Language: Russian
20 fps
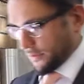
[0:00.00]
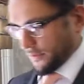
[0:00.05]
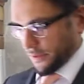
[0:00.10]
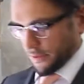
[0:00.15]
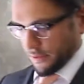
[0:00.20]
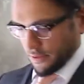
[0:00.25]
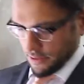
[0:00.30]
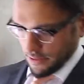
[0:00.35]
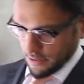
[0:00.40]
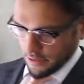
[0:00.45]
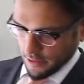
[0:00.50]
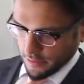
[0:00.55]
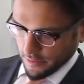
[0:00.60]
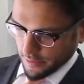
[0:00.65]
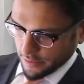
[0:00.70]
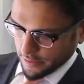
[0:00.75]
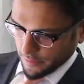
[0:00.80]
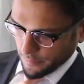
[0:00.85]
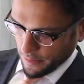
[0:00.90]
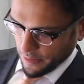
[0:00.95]
отвес, я не знаю,
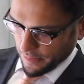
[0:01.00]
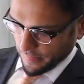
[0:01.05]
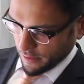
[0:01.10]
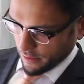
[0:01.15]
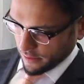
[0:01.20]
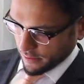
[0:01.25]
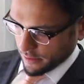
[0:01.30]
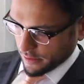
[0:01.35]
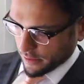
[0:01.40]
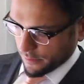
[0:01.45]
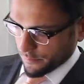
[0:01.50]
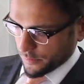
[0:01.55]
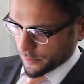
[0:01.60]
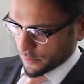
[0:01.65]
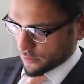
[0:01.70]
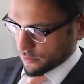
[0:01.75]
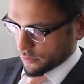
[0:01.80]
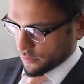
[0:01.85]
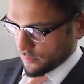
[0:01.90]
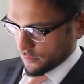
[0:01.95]
наверное, грамм
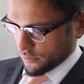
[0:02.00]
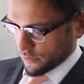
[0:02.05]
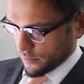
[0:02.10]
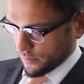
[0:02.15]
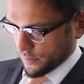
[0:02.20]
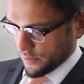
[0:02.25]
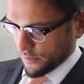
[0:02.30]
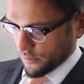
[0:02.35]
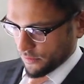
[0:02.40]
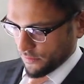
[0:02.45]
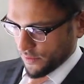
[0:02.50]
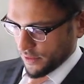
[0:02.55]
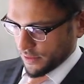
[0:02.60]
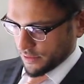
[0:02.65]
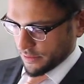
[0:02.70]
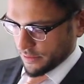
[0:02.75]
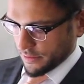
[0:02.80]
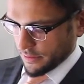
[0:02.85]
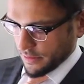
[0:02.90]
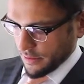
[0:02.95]
500, может быть, он
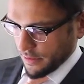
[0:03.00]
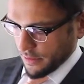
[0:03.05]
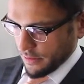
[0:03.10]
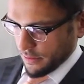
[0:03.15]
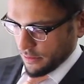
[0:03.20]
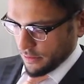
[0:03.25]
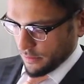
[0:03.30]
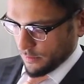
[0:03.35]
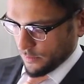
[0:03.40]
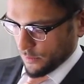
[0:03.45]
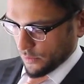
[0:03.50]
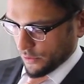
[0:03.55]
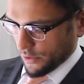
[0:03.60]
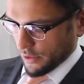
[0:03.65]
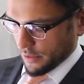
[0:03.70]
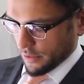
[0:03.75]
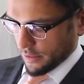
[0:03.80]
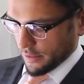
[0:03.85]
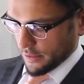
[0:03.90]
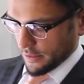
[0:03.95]
весит,
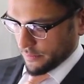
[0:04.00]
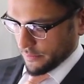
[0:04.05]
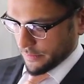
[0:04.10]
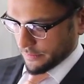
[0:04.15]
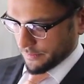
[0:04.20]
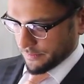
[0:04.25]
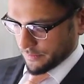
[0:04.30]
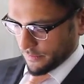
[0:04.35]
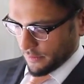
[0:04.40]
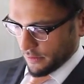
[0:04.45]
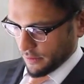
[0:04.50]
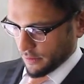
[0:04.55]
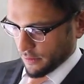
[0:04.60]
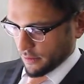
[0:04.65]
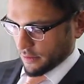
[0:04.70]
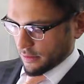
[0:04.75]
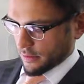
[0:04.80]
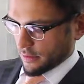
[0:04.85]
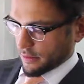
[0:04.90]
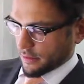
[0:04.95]
полкилограмма.
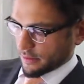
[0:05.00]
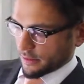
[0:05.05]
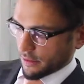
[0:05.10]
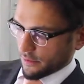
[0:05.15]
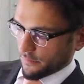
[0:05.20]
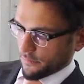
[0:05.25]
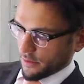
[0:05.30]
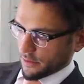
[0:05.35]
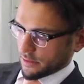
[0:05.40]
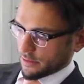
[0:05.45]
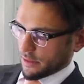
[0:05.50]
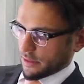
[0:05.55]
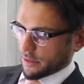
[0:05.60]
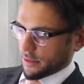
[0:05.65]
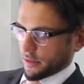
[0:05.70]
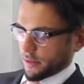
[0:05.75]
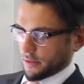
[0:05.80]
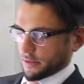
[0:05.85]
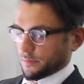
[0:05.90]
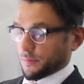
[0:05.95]
Э, это отвес
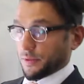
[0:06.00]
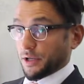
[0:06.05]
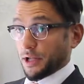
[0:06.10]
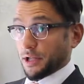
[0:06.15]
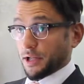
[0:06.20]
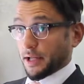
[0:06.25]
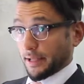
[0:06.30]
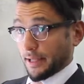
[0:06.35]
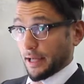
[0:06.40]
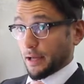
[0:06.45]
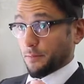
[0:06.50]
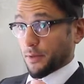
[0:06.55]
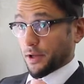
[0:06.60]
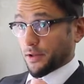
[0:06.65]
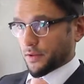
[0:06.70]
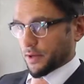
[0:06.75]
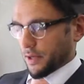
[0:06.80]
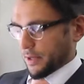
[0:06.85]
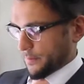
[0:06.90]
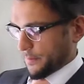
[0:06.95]
для измерения
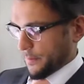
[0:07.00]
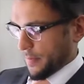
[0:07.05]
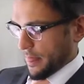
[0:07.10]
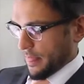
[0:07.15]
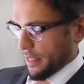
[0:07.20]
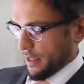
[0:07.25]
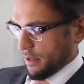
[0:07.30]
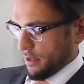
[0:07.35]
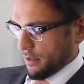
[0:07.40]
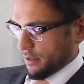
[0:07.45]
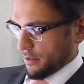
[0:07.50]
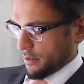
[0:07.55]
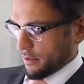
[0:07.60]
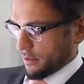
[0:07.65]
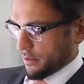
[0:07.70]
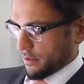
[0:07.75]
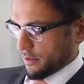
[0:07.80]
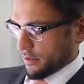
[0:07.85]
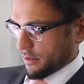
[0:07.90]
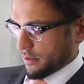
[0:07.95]
геометрии
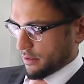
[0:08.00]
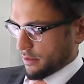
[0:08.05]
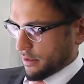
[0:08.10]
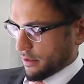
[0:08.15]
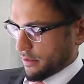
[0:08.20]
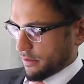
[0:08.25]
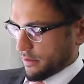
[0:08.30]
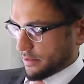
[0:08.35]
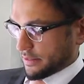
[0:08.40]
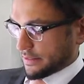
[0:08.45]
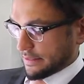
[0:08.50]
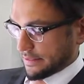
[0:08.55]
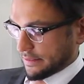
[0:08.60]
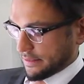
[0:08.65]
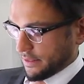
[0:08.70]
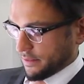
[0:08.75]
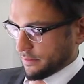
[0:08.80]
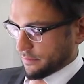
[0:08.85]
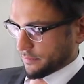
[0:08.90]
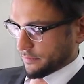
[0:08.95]
э,
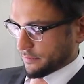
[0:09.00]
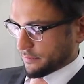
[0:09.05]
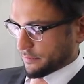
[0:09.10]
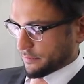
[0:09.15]
стены.